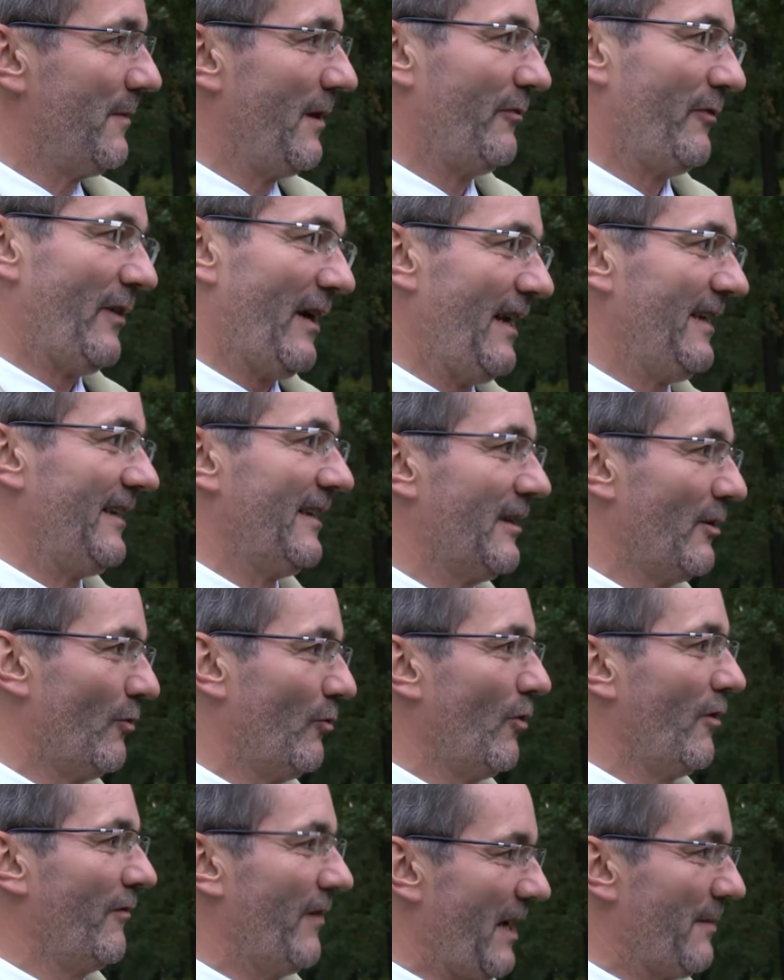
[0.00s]
mir vor allen Dingen eine
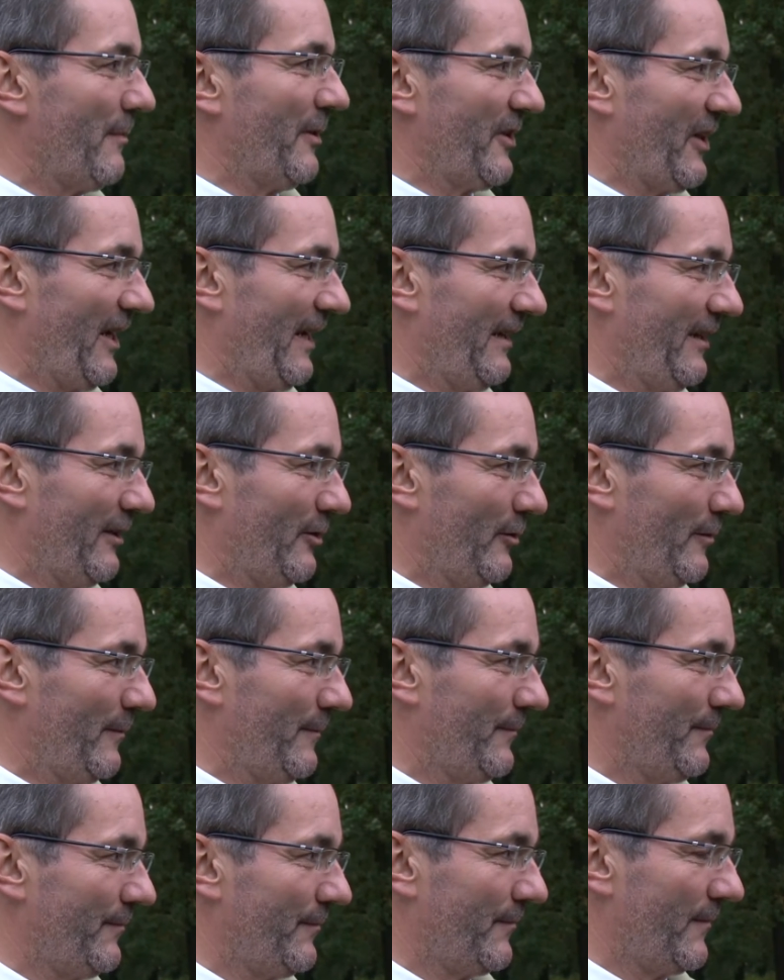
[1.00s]
hohe Wahlbeteiligung.
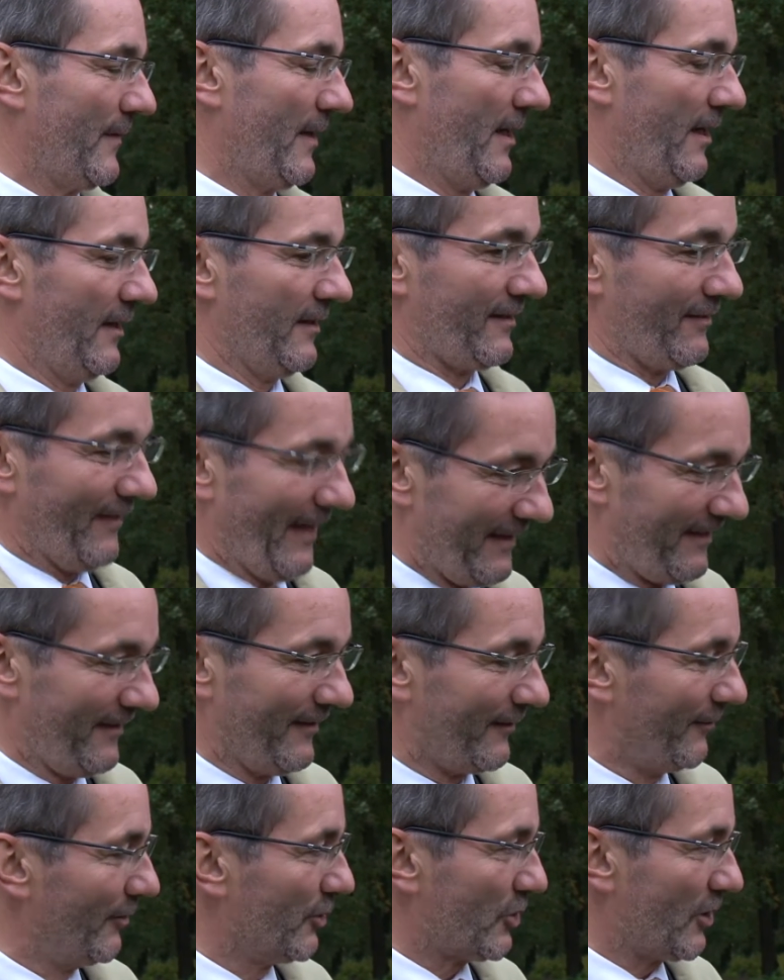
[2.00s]

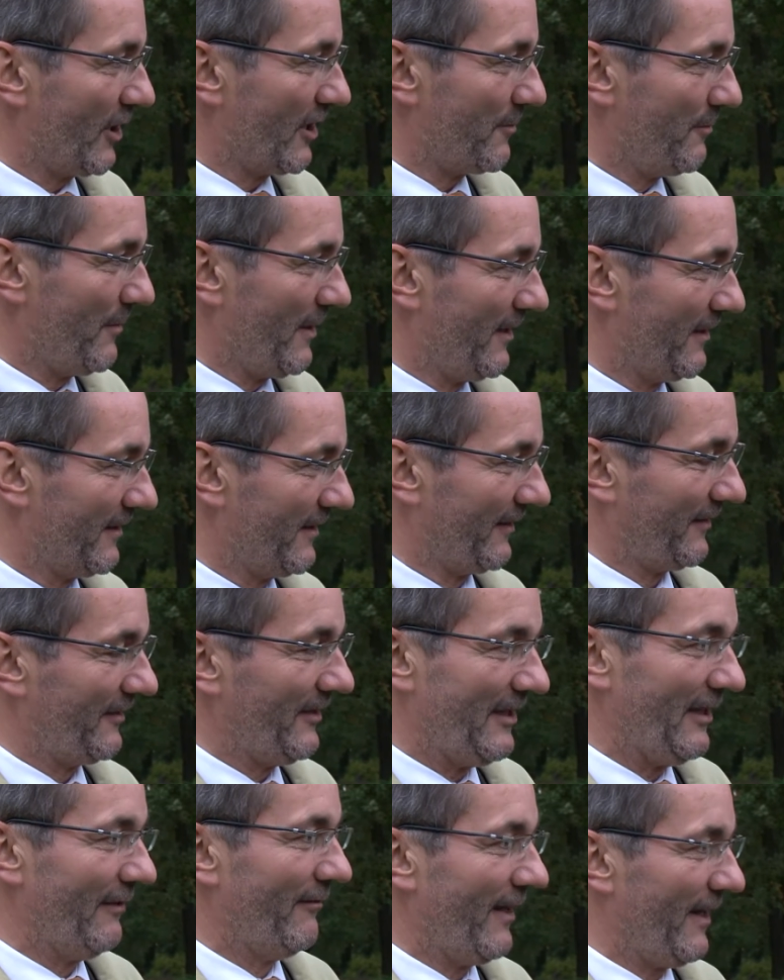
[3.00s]
Zweitens wünsche ich mir, dass die,
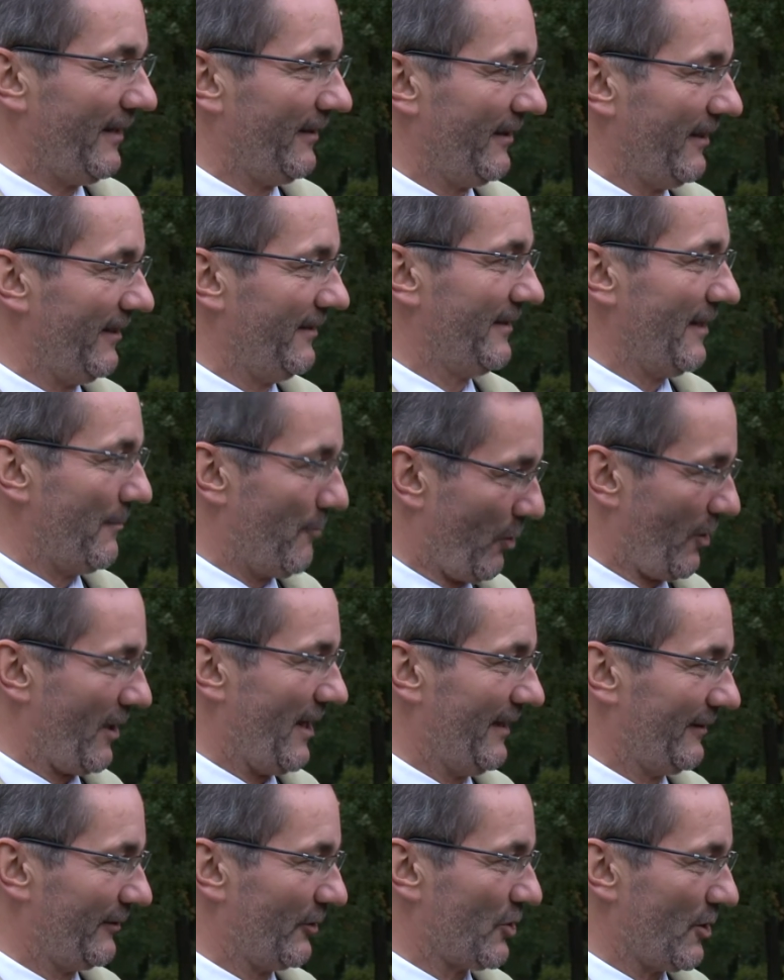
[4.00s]
die wählen gehen,
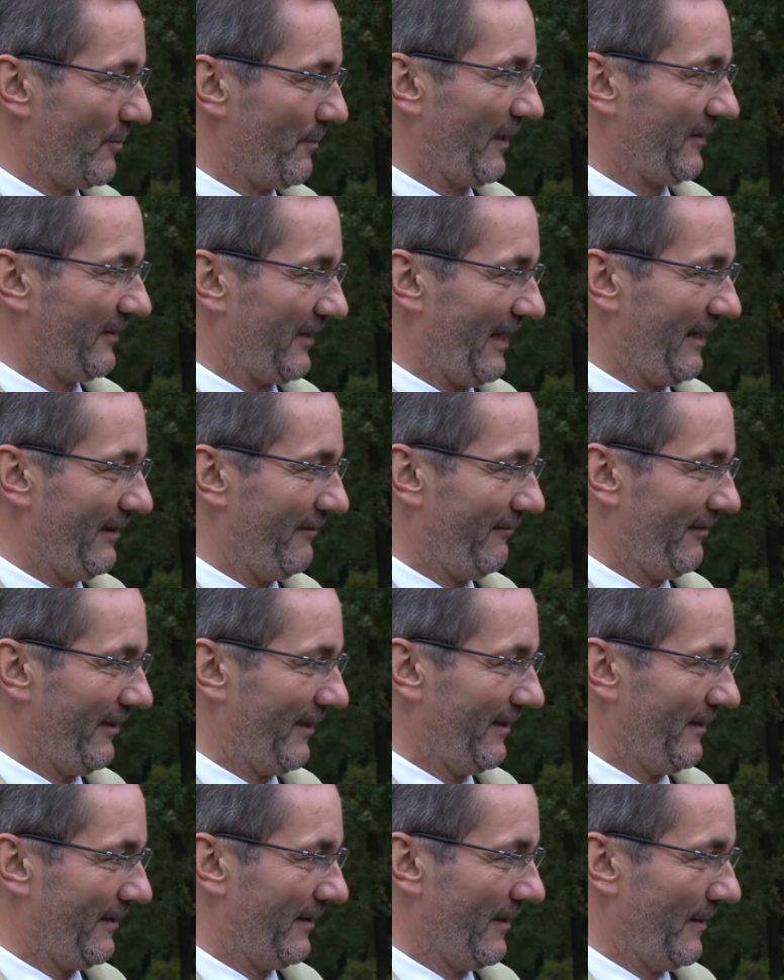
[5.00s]
demokratische Parteien
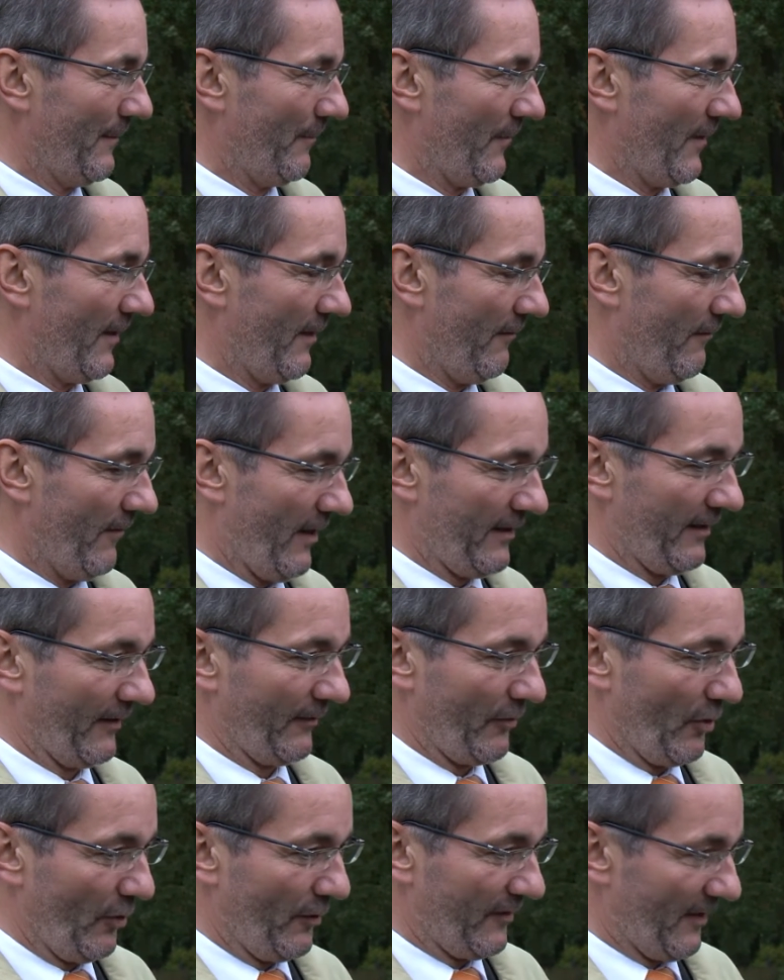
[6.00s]
wählen, weil das
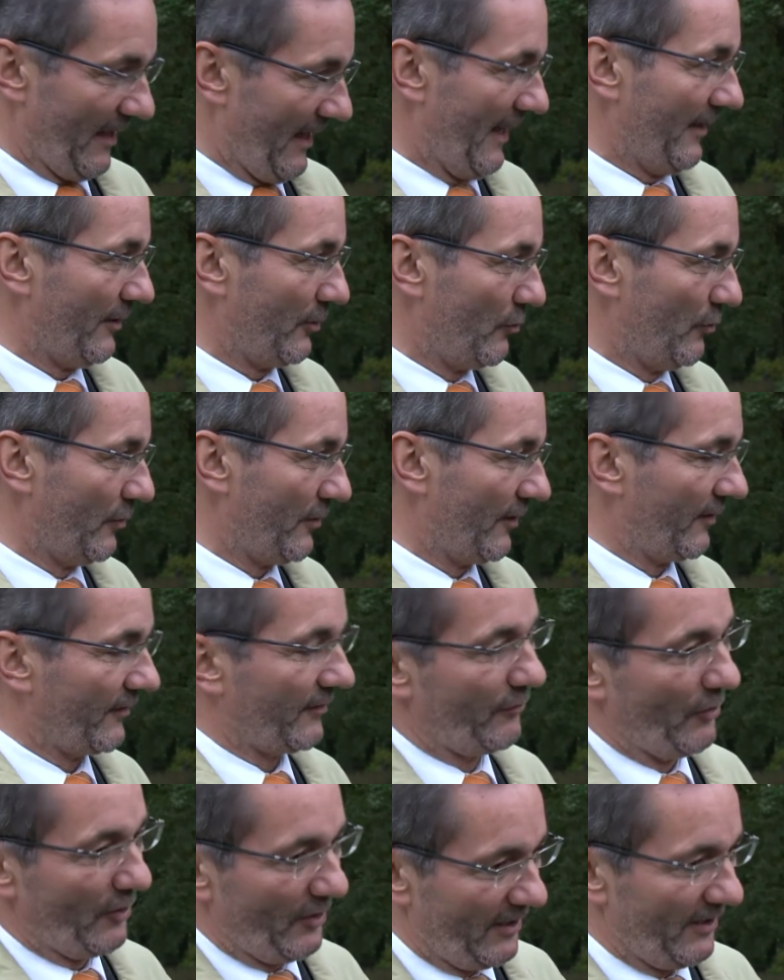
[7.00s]
für unser Land gut ist,
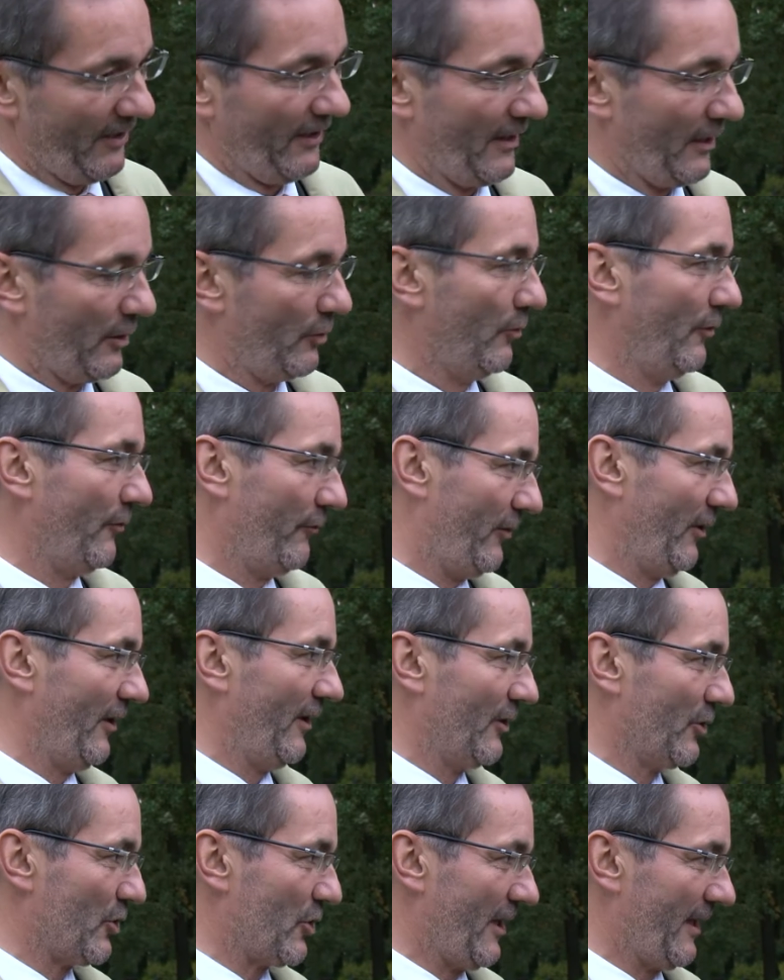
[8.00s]
für jede Region, für
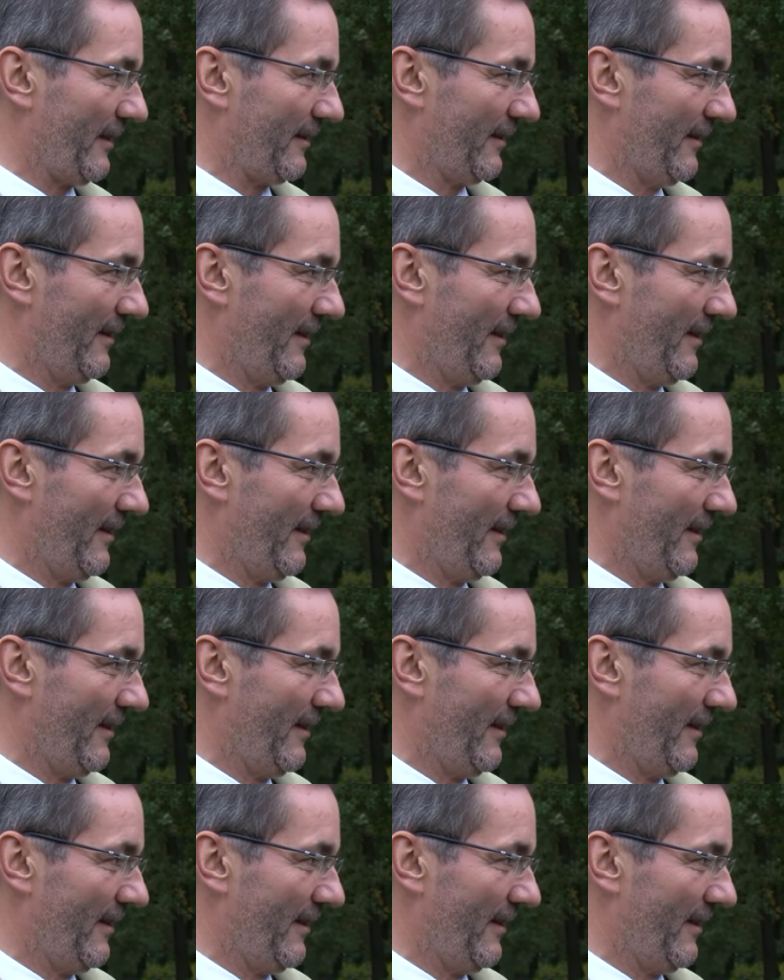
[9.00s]
jede Stadt